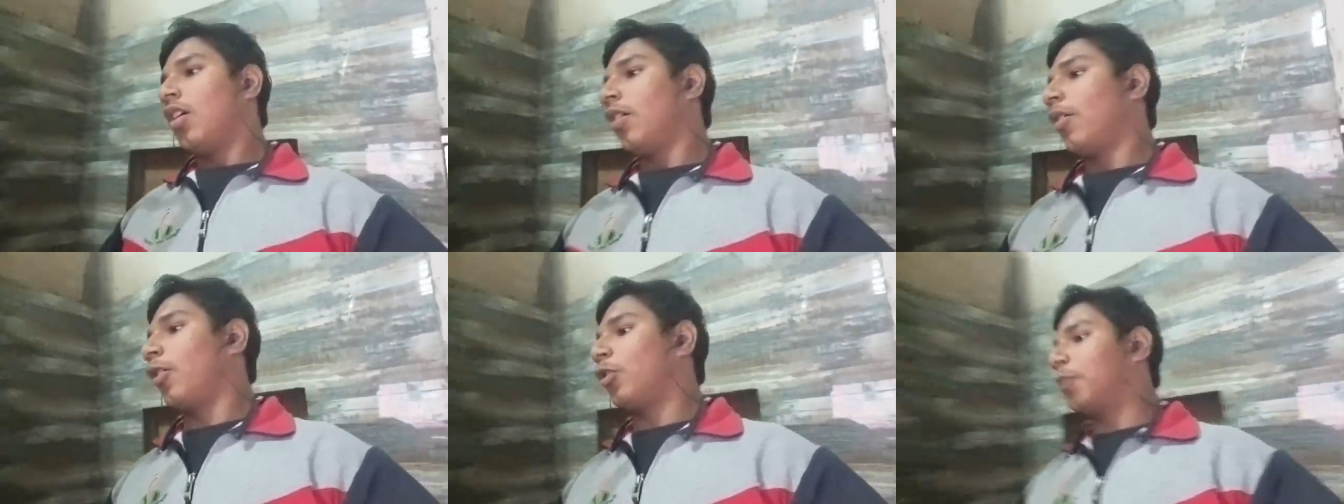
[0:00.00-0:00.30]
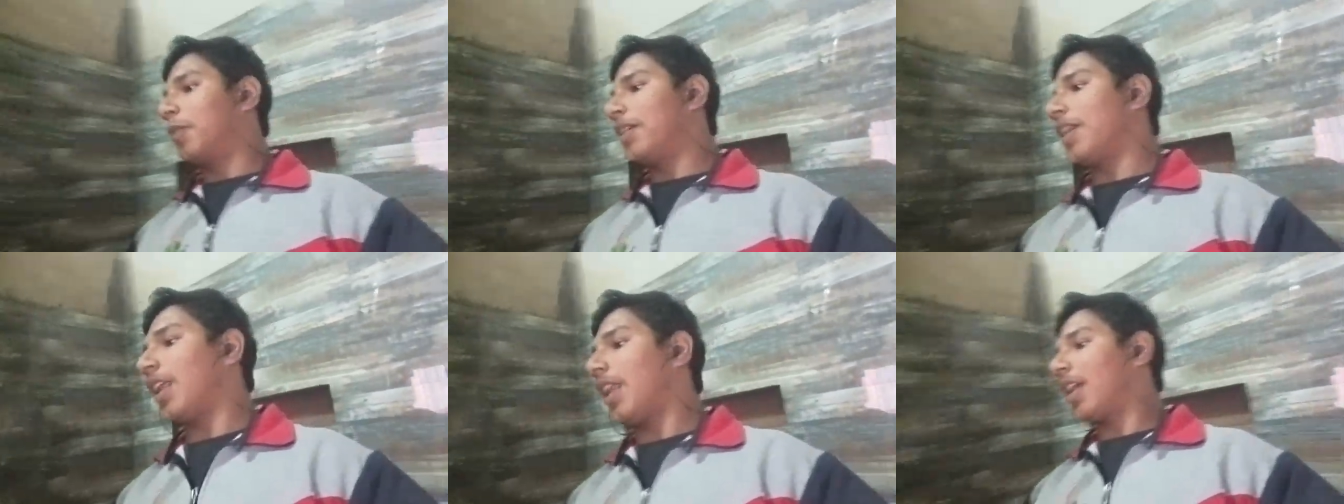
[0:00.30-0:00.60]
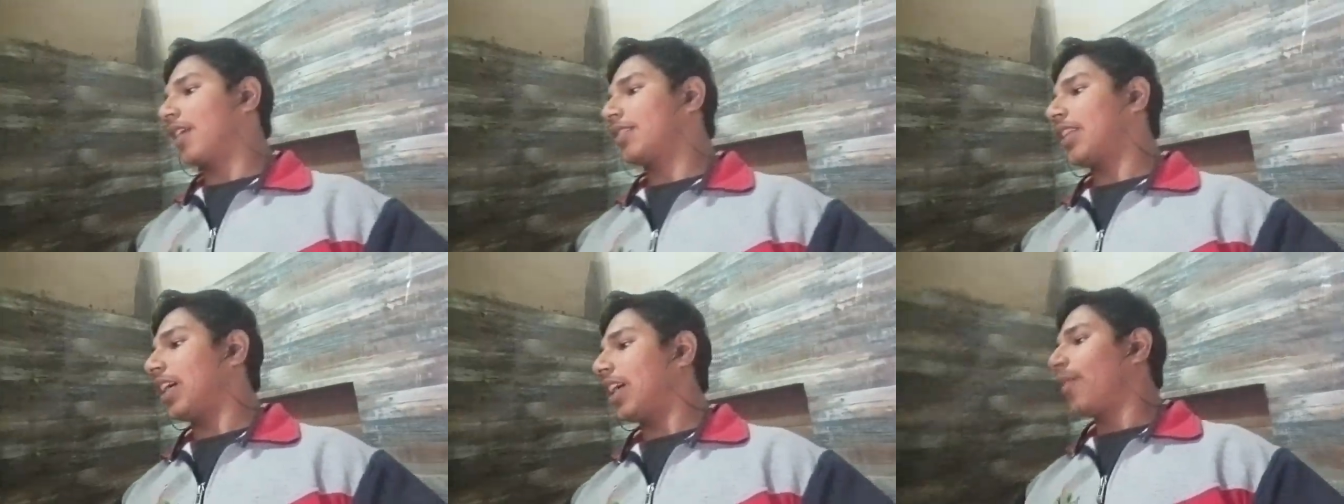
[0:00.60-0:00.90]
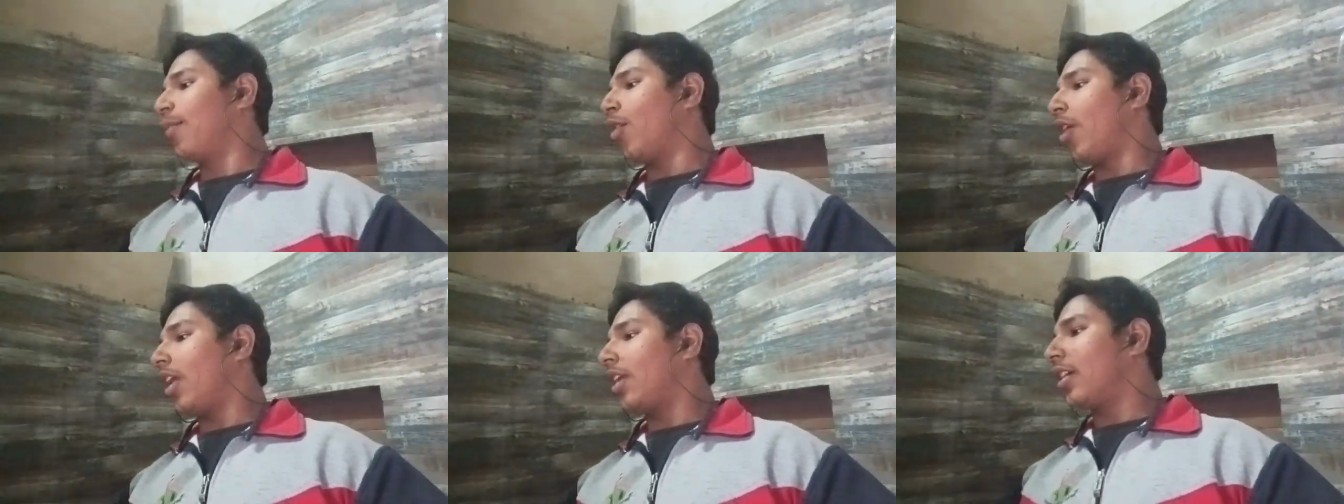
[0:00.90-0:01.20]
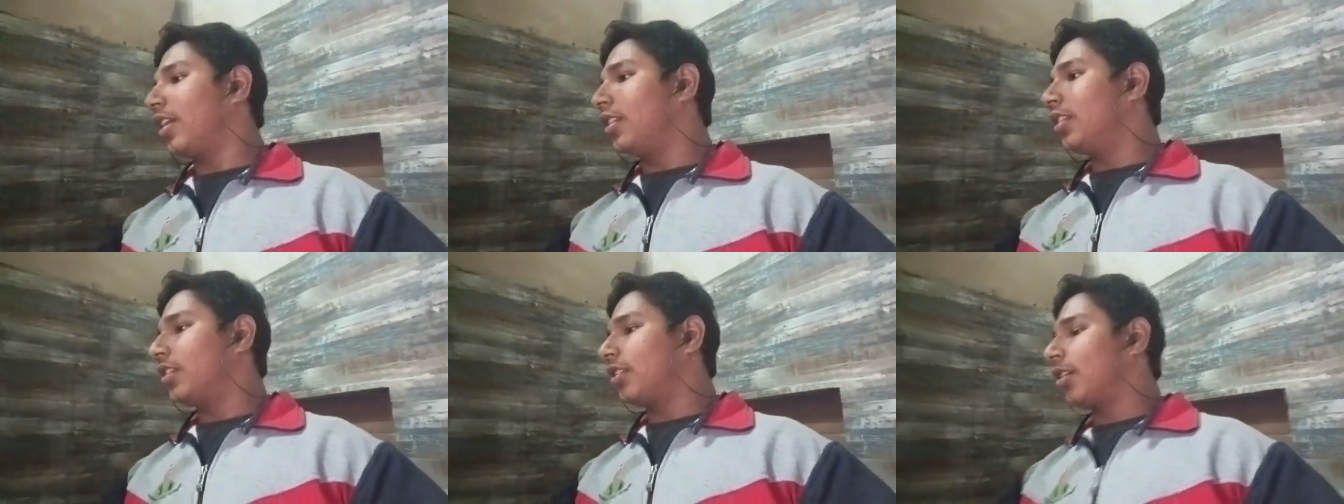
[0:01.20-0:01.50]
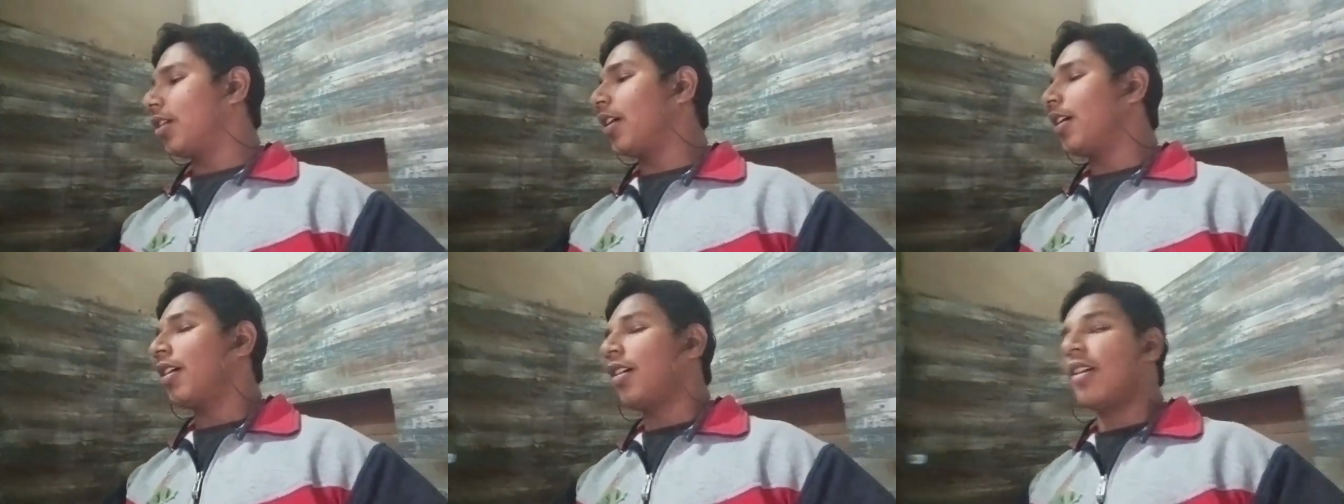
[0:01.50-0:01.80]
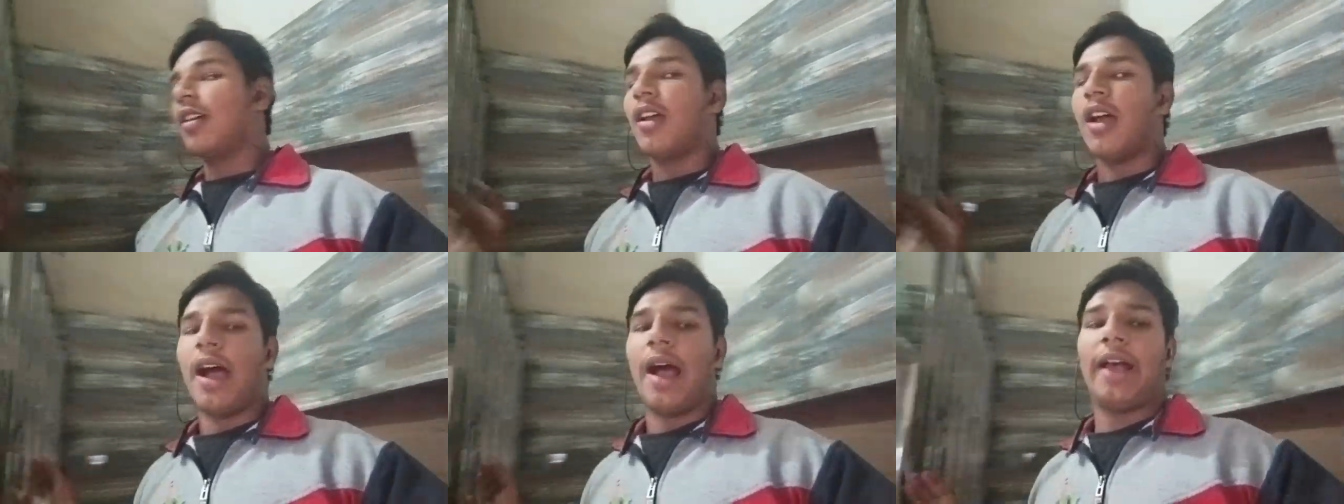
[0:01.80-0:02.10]
और उसमें डर लगता है कि मोबाइल गलती से
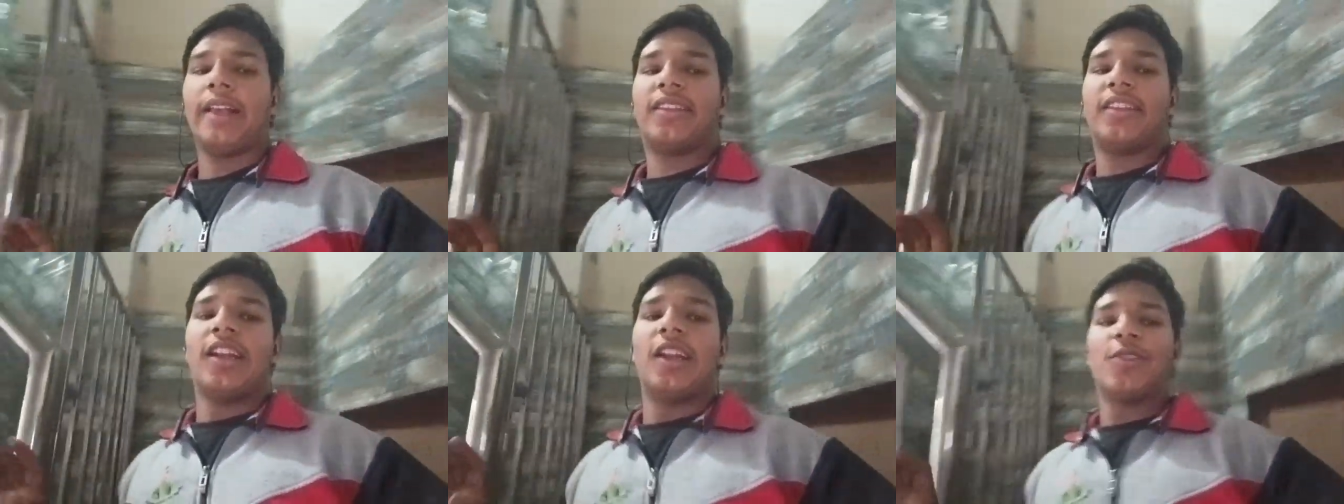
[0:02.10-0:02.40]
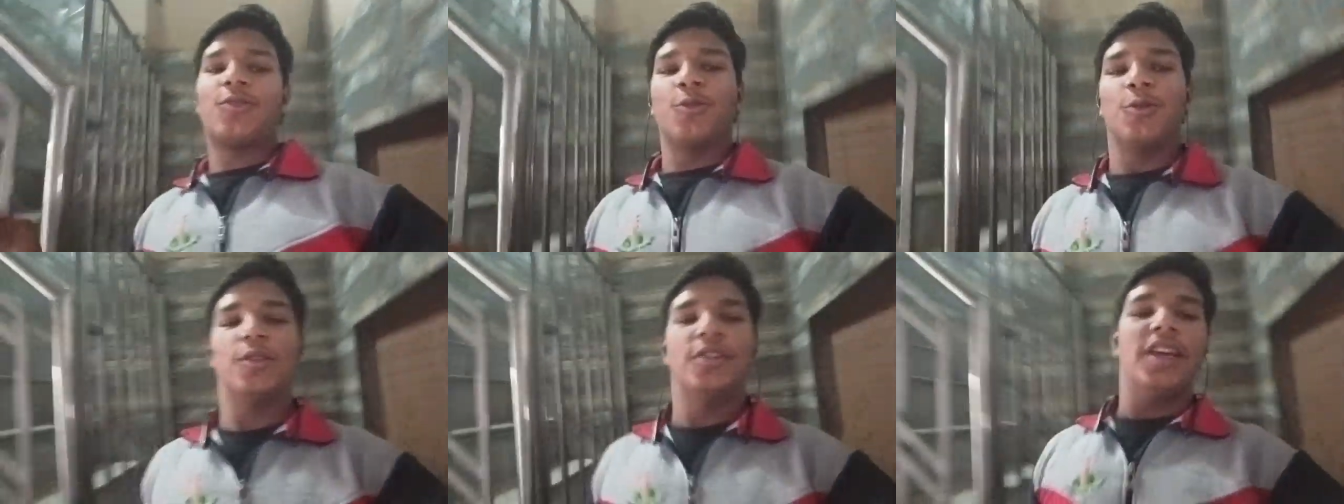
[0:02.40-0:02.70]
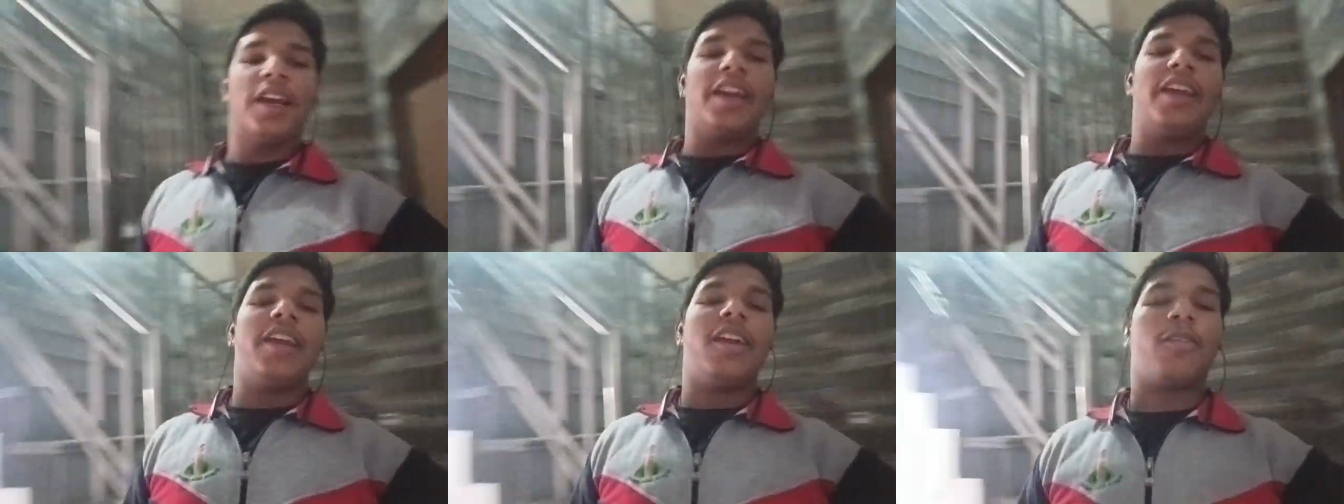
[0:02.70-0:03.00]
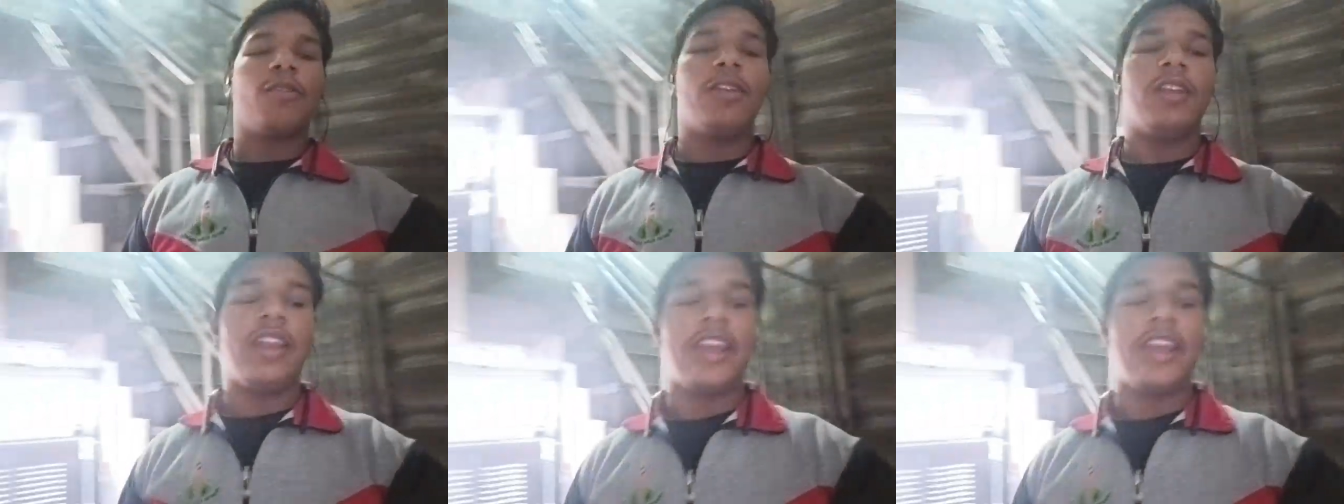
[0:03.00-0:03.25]
हाथ से ना छूट जाए या कोई